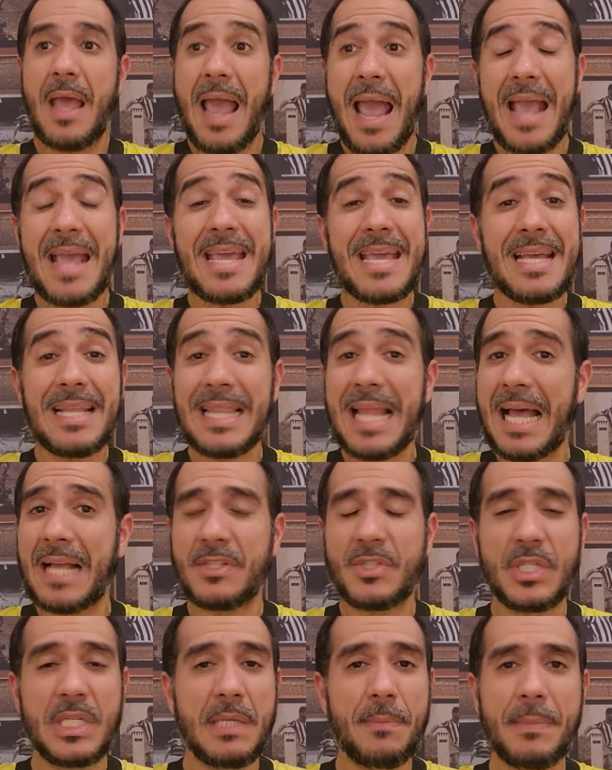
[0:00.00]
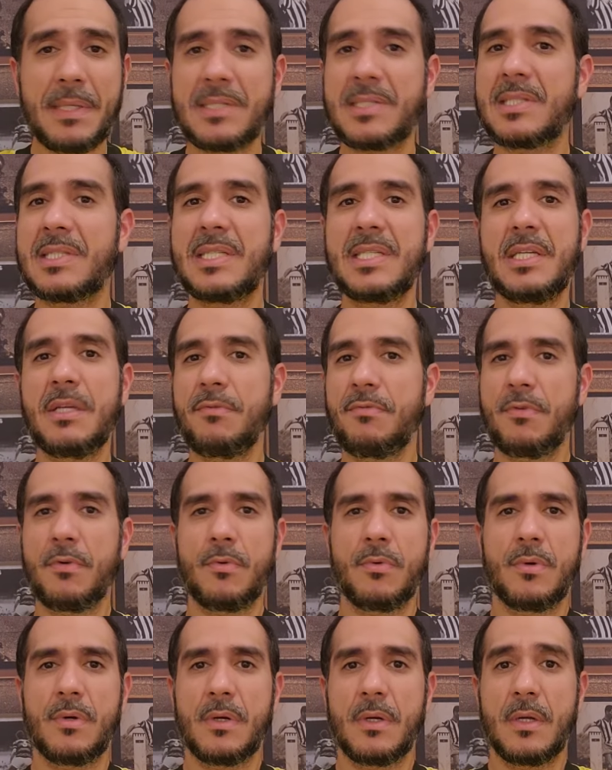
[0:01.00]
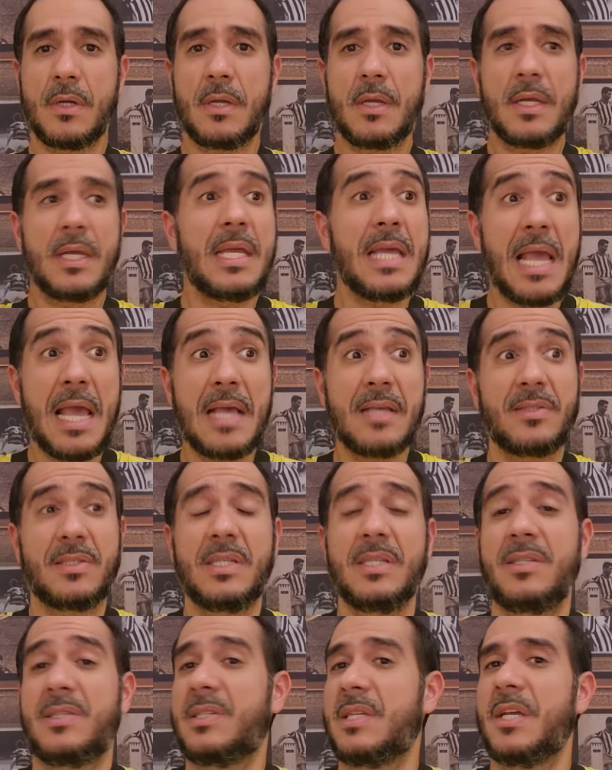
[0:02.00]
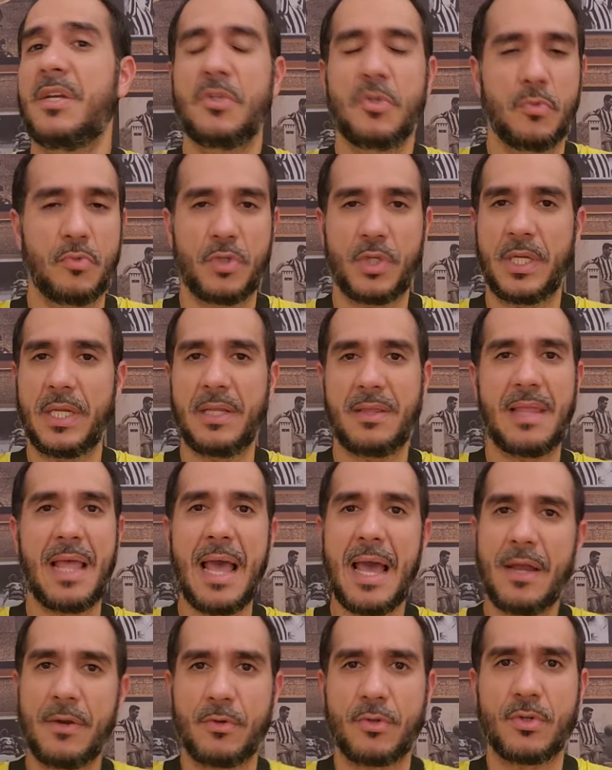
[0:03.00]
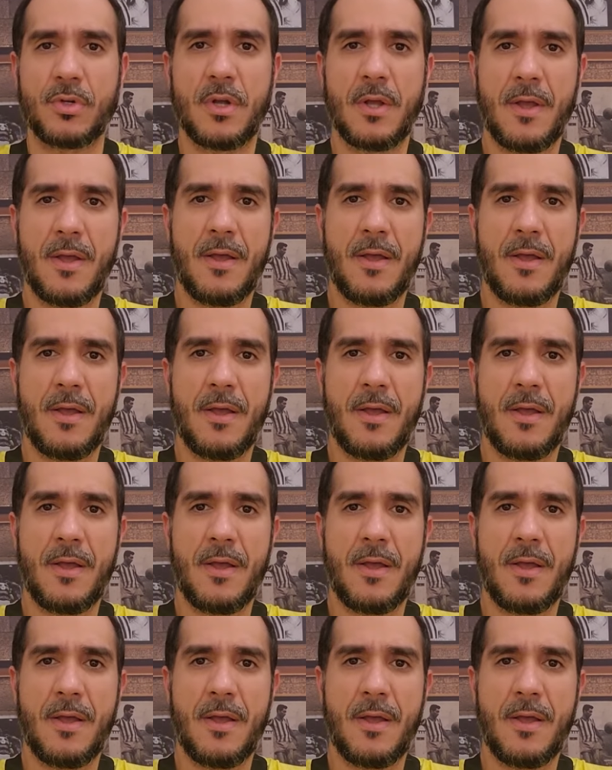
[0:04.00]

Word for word: é inadmissível que esses sejam os critérios.